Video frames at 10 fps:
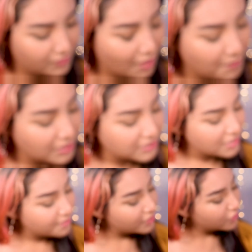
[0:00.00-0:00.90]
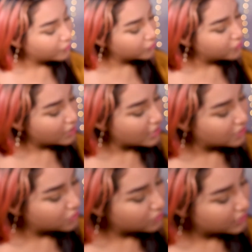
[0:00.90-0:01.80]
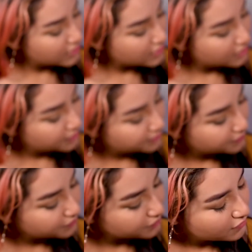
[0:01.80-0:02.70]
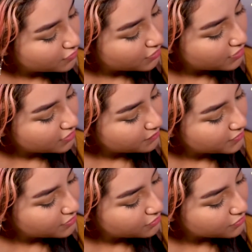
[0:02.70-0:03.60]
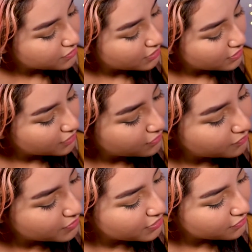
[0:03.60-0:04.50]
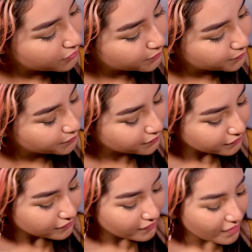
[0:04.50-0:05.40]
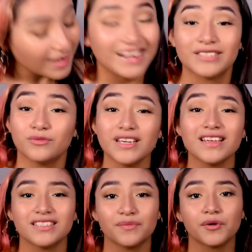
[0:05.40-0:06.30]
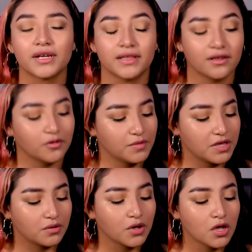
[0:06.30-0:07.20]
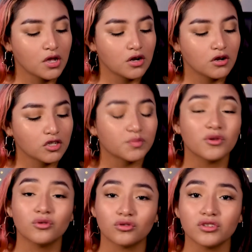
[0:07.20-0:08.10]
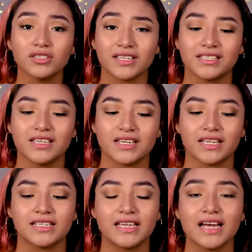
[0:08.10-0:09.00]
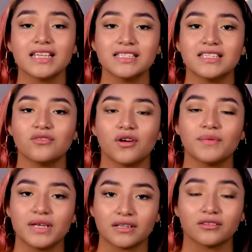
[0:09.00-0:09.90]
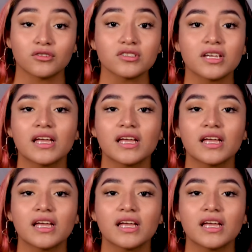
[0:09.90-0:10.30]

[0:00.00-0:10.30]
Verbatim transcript: También se le ven como unos rayones. Ay amigos, tengo miedo. Les voy a decir por qué tengo miedo. Los productos así que ya han sido abiertos,